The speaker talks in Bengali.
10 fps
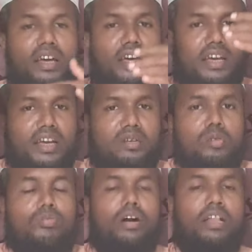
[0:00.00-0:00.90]
হ্যাঁ
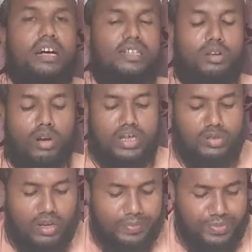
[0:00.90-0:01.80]
কিছু ফায়দা হাসিল করার
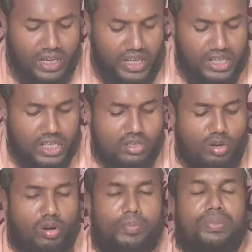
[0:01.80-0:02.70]
জন্য সেই
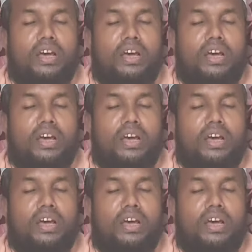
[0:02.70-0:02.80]
জন্য